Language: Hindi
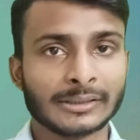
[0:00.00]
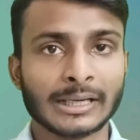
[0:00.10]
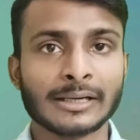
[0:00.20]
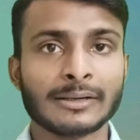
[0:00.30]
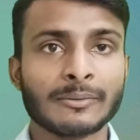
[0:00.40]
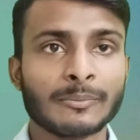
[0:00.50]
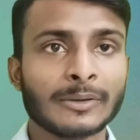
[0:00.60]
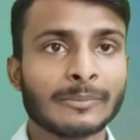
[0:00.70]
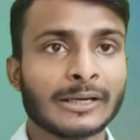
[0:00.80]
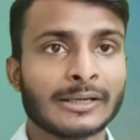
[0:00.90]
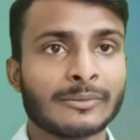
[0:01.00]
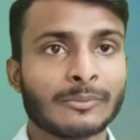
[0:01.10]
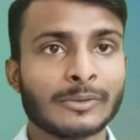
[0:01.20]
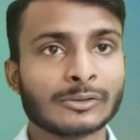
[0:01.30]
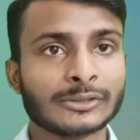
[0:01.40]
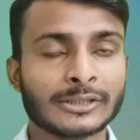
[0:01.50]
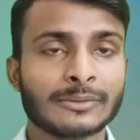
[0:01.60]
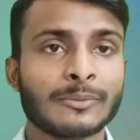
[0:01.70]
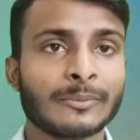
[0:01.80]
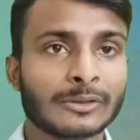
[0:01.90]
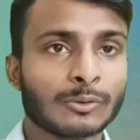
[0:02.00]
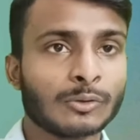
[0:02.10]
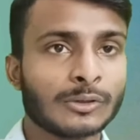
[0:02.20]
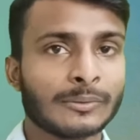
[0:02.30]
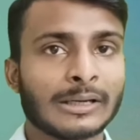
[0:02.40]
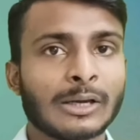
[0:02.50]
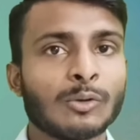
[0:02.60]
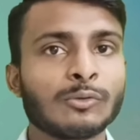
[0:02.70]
11 नवंबर 12 नवंबर 13 नवंबर को होने वाला